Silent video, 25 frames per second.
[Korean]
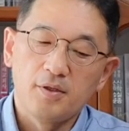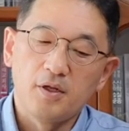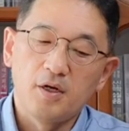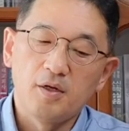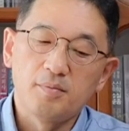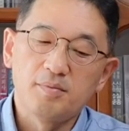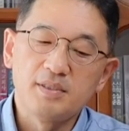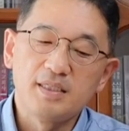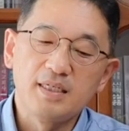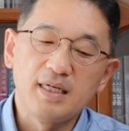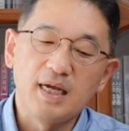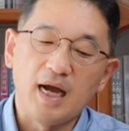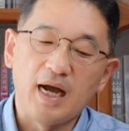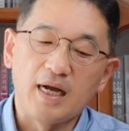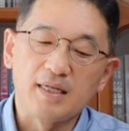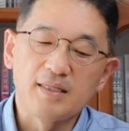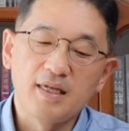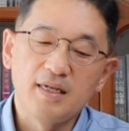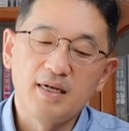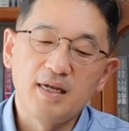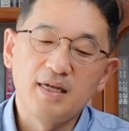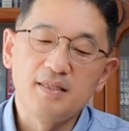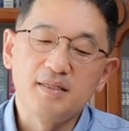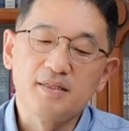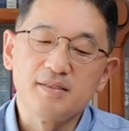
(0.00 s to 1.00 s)
여러분이
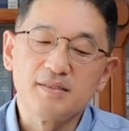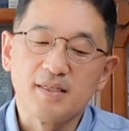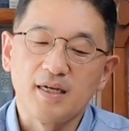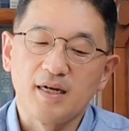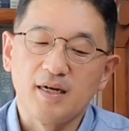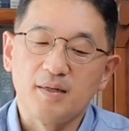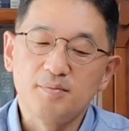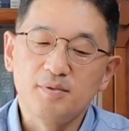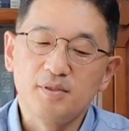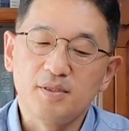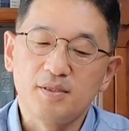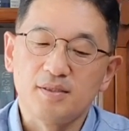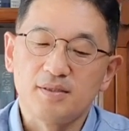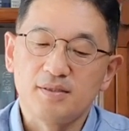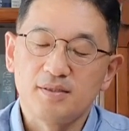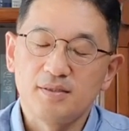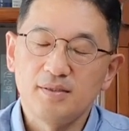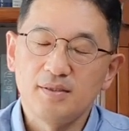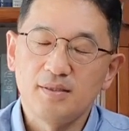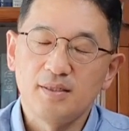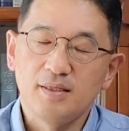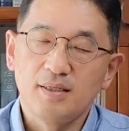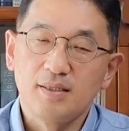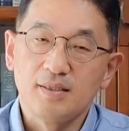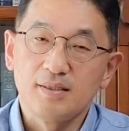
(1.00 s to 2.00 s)
아덴에 있는
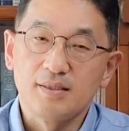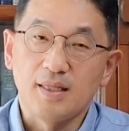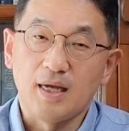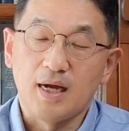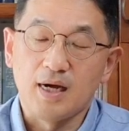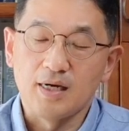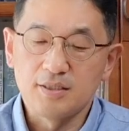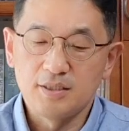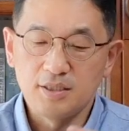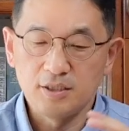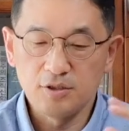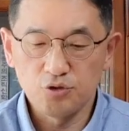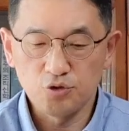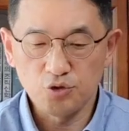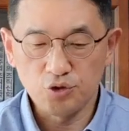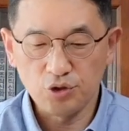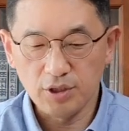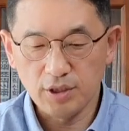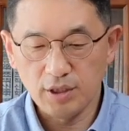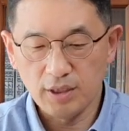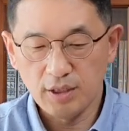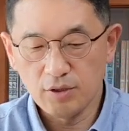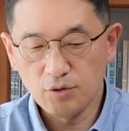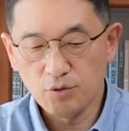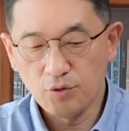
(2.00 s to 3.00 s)
사람들은 당시
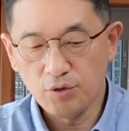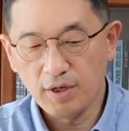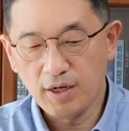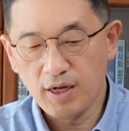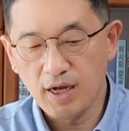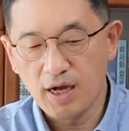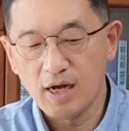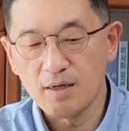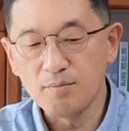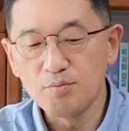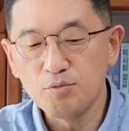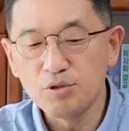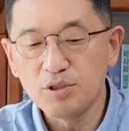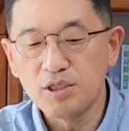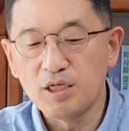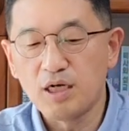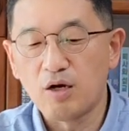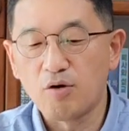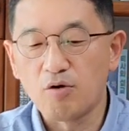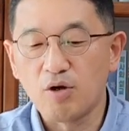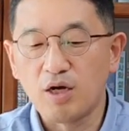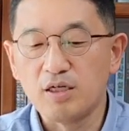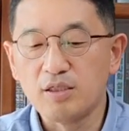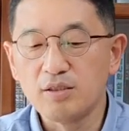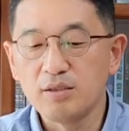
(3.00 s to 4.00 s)
최고의
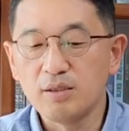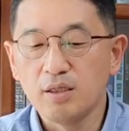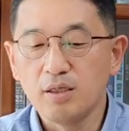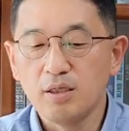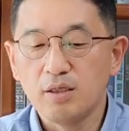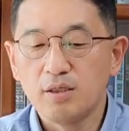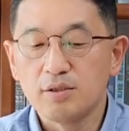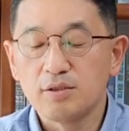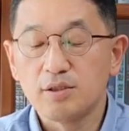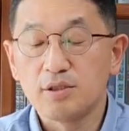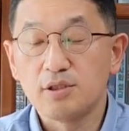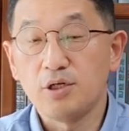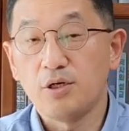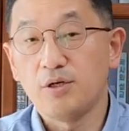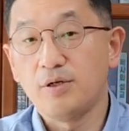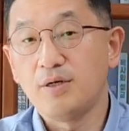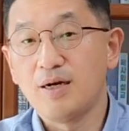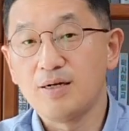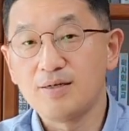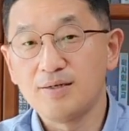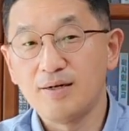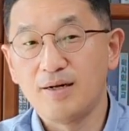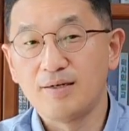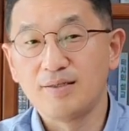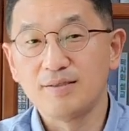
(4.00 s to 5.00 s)
학문이라고 하는
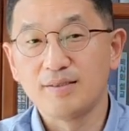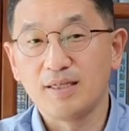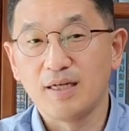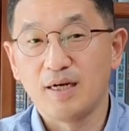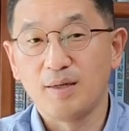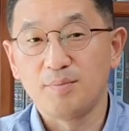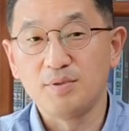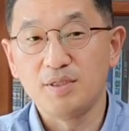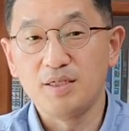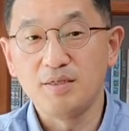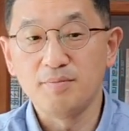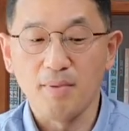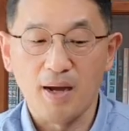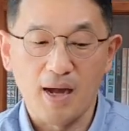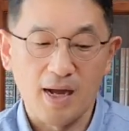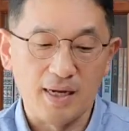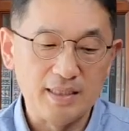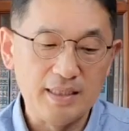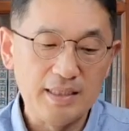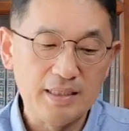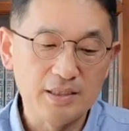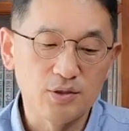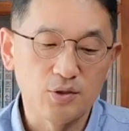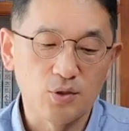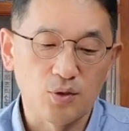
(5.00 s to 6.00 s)
철학을 하는 사람들이
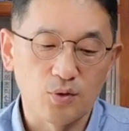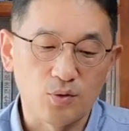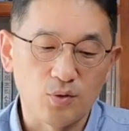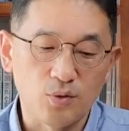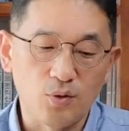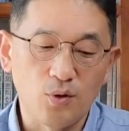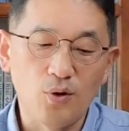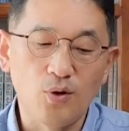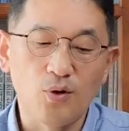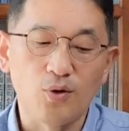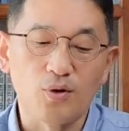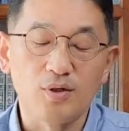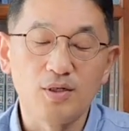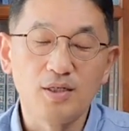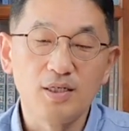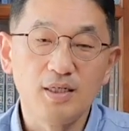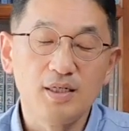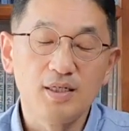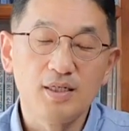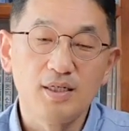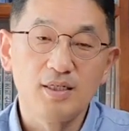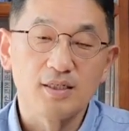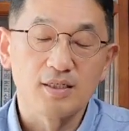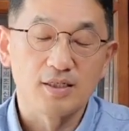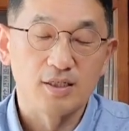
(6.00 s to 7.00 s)
많이 있었고
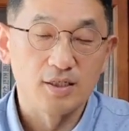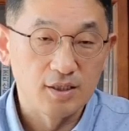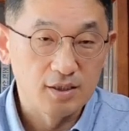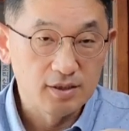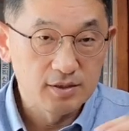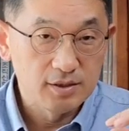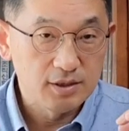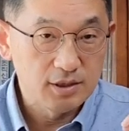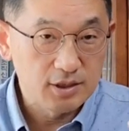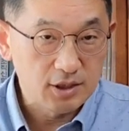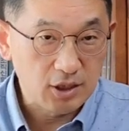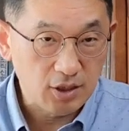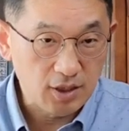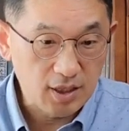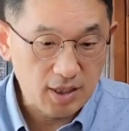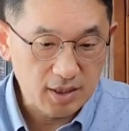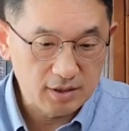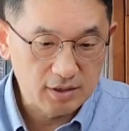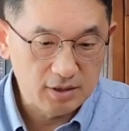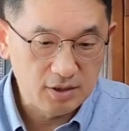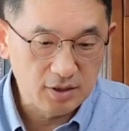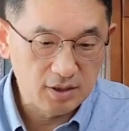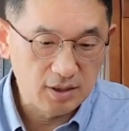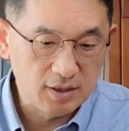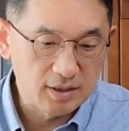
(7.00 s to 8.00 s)
그런
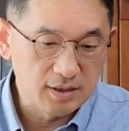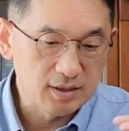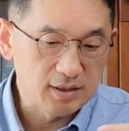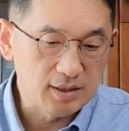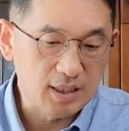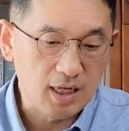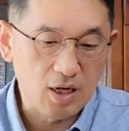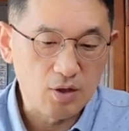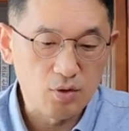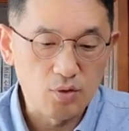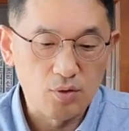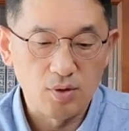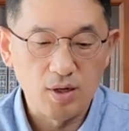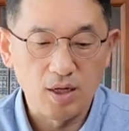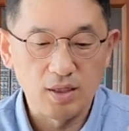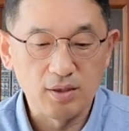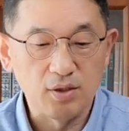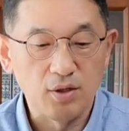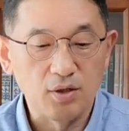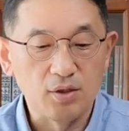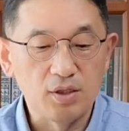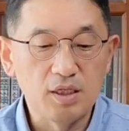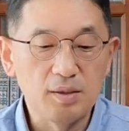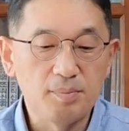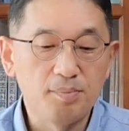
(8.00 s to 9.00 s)
철학적인 사고가
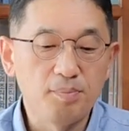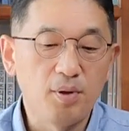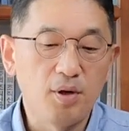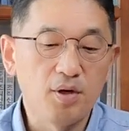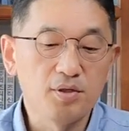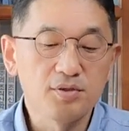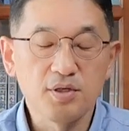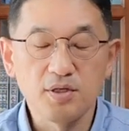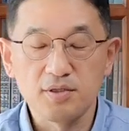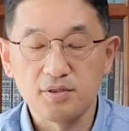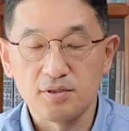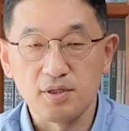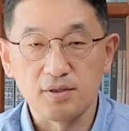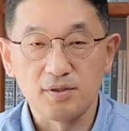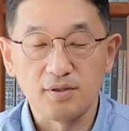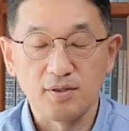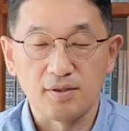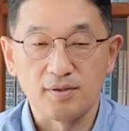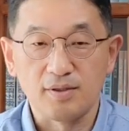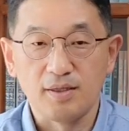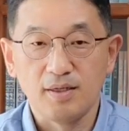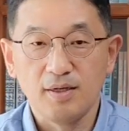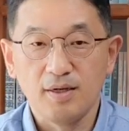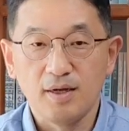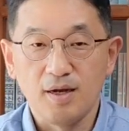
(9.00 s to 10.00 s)
널리 퍼져
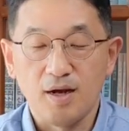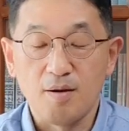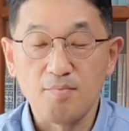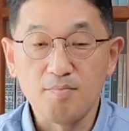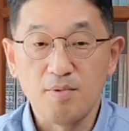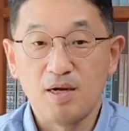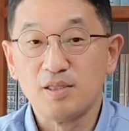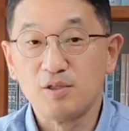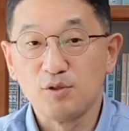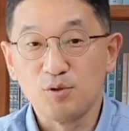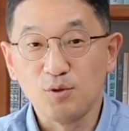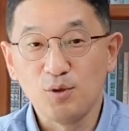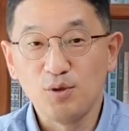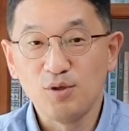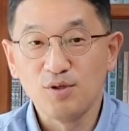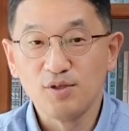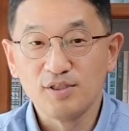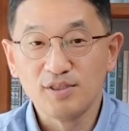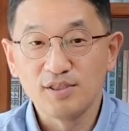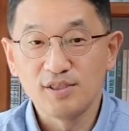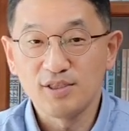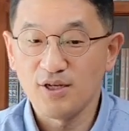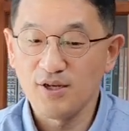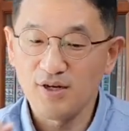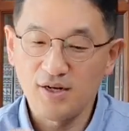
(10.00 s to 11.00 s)
있었던 한마디로
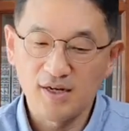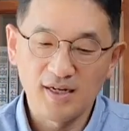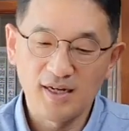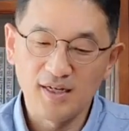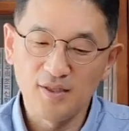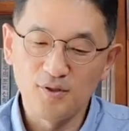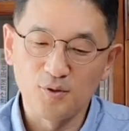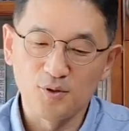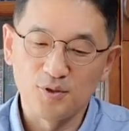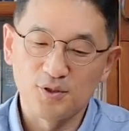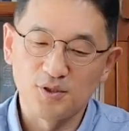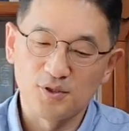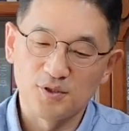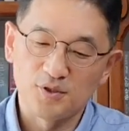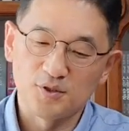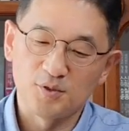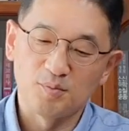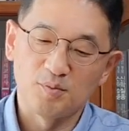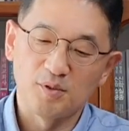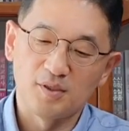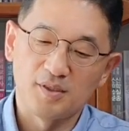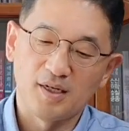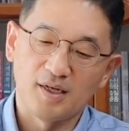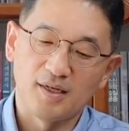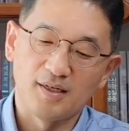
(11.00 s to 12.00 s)
철학의
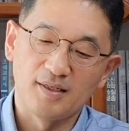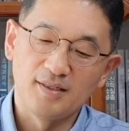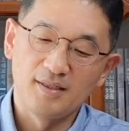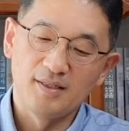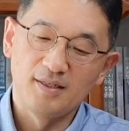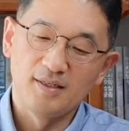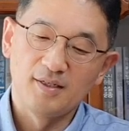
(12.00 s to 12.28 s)
도시였습니다.